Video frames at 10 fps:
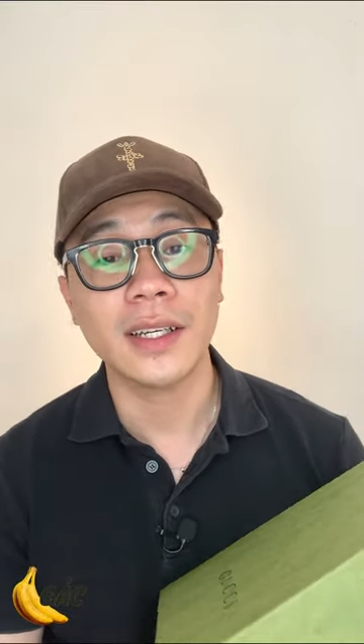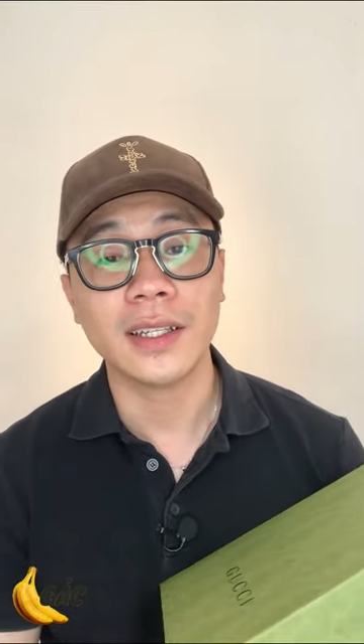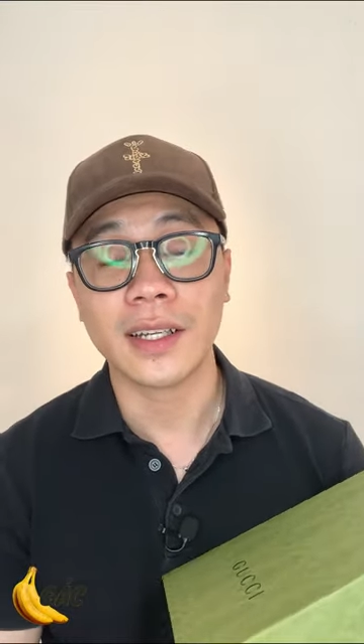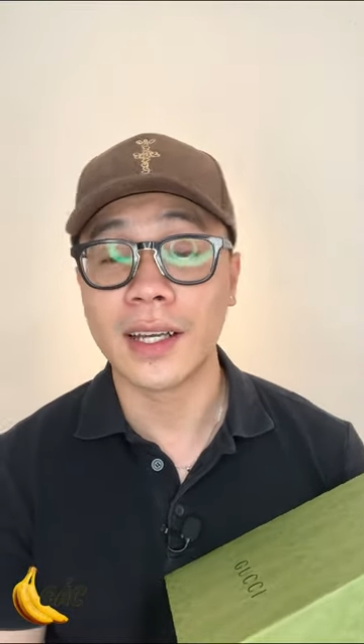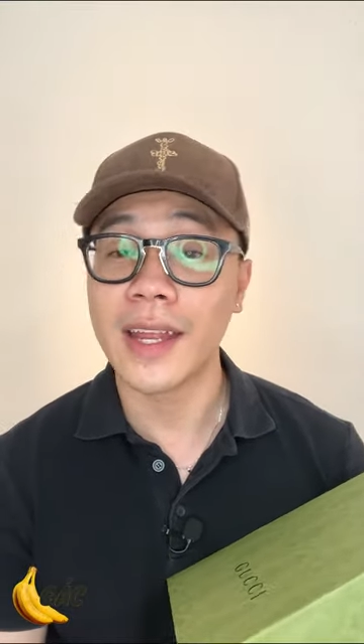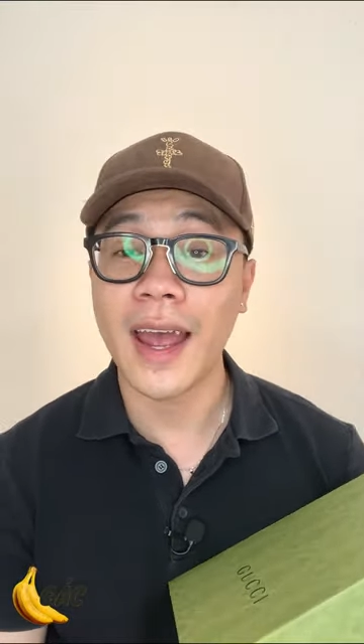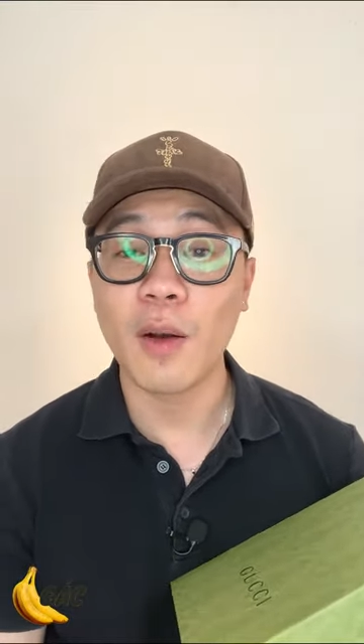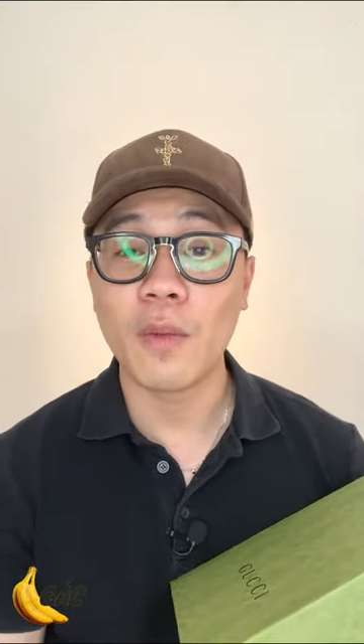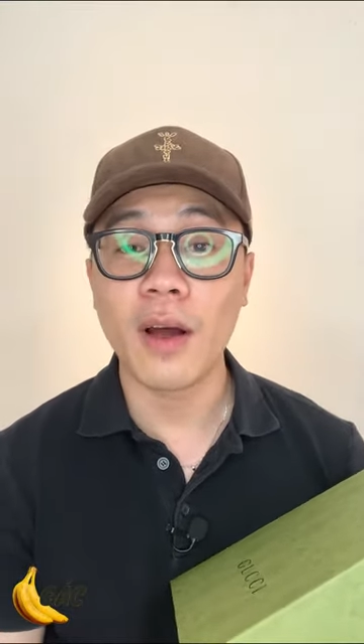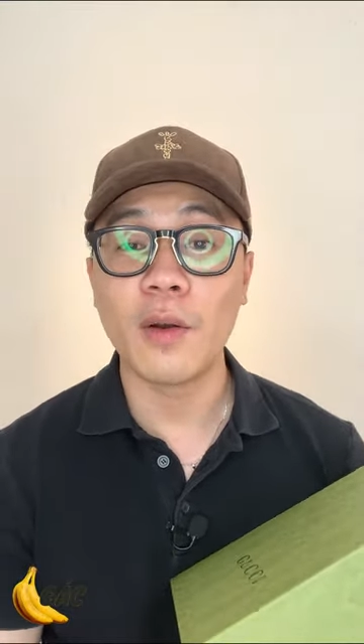Thì cái
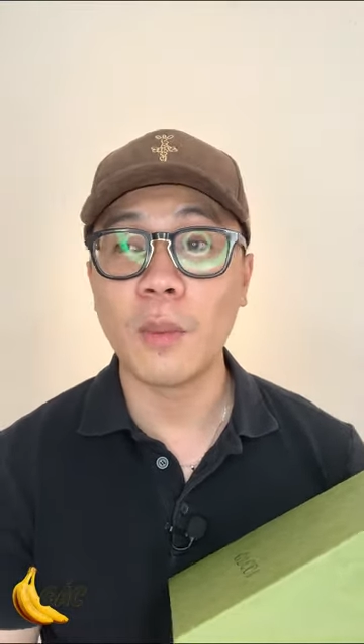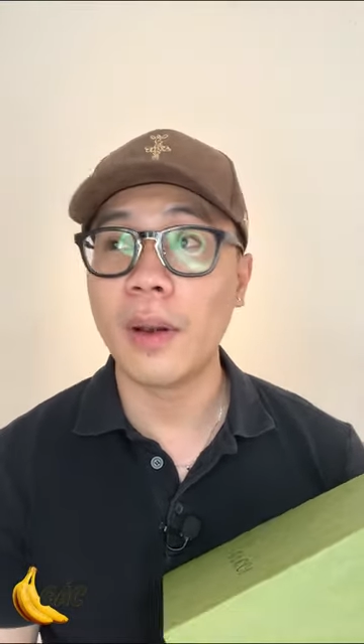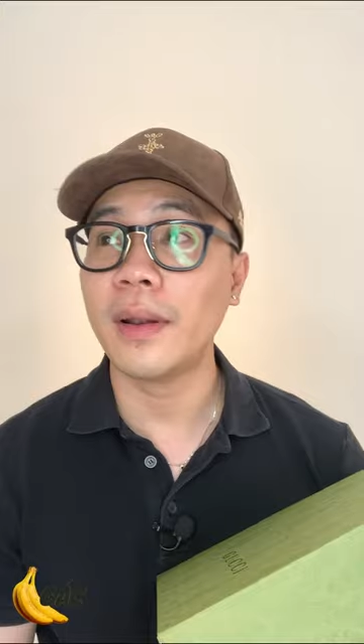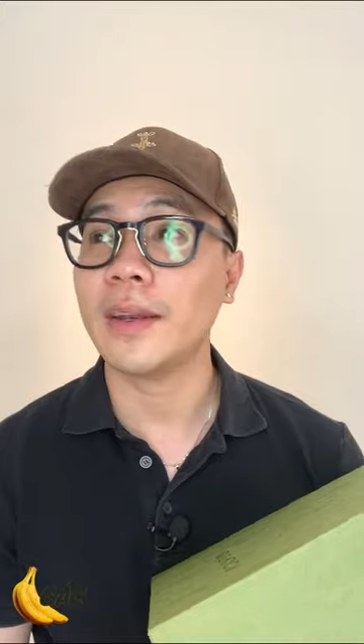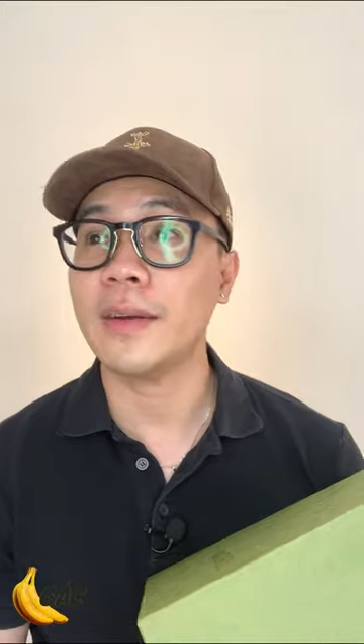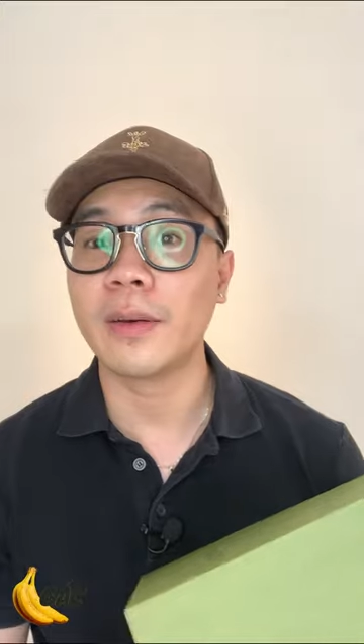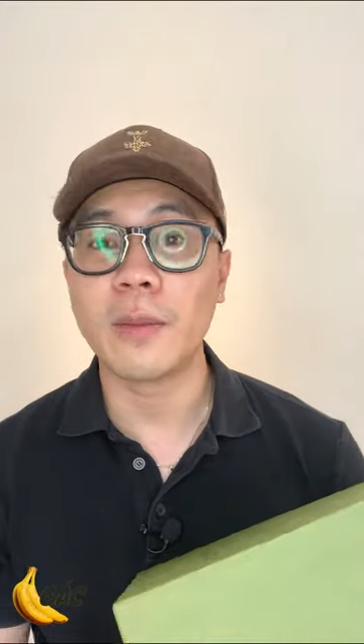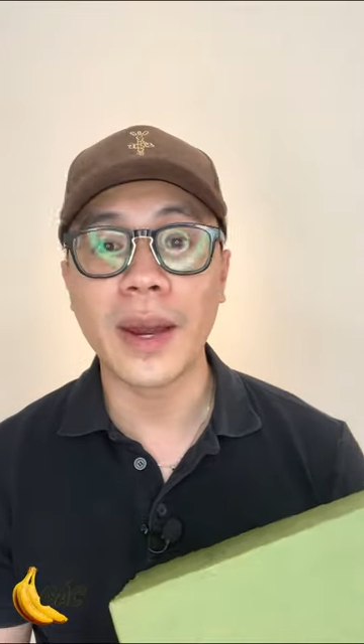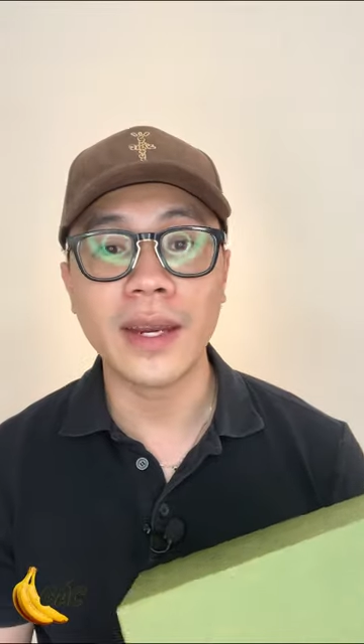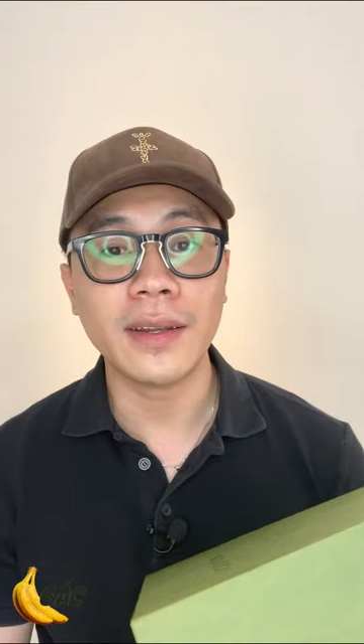giá của nó lúc đó hình như là
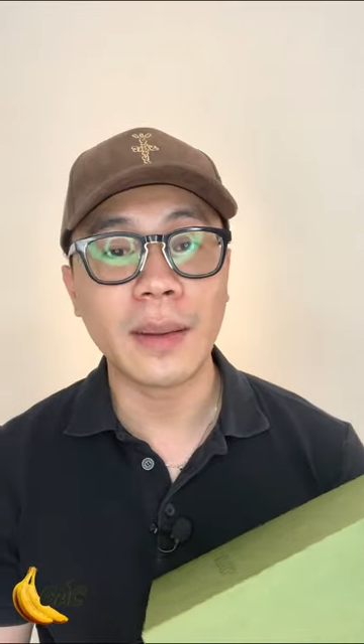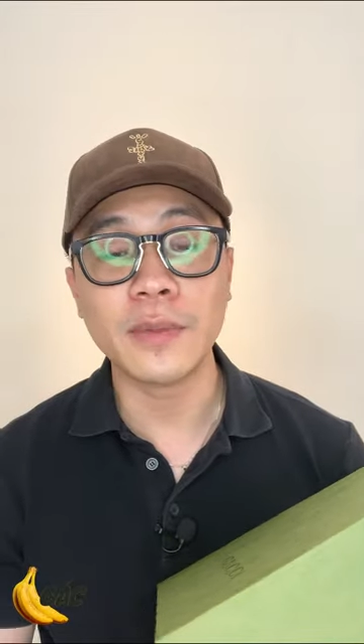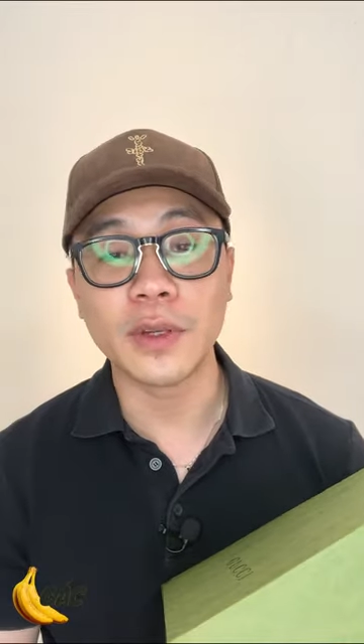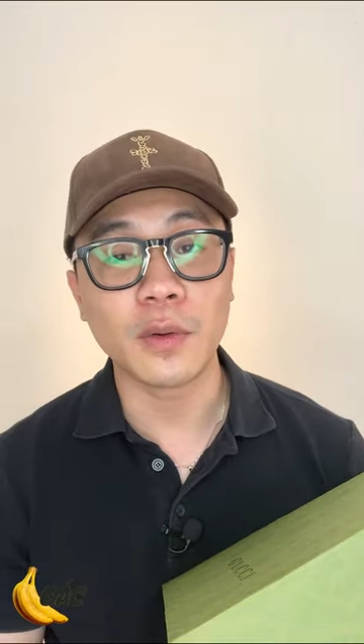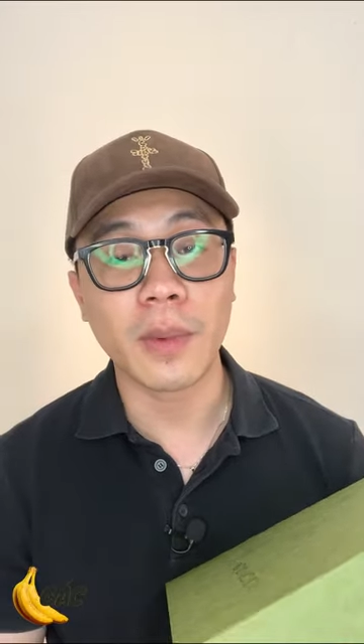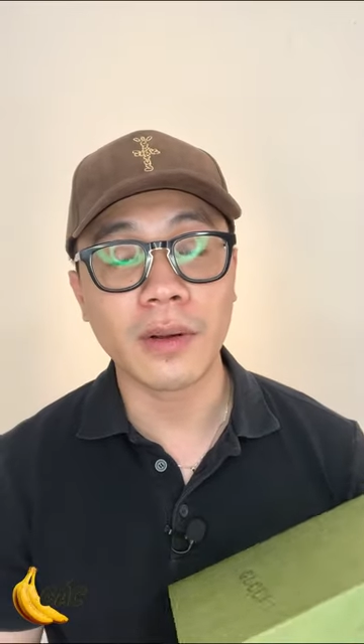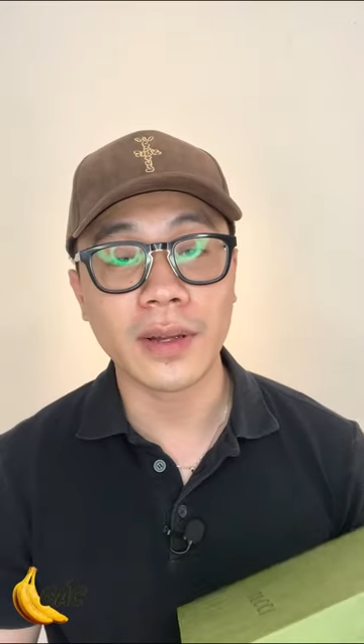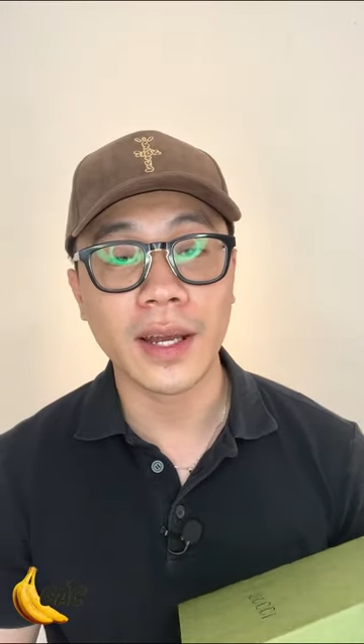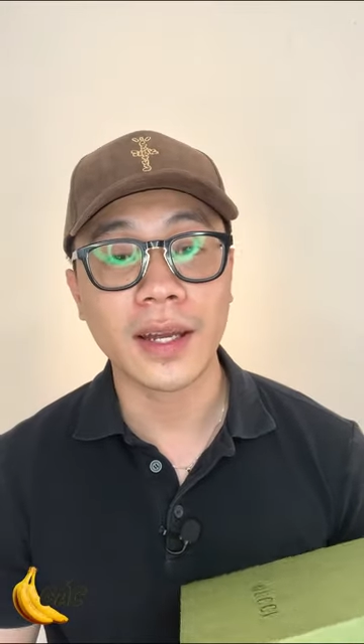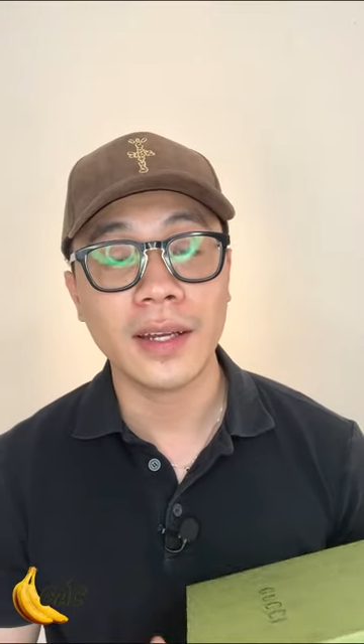có bảy tám triệu rồi mọi
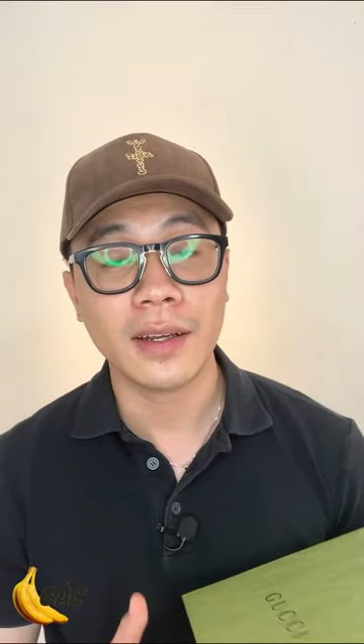người à.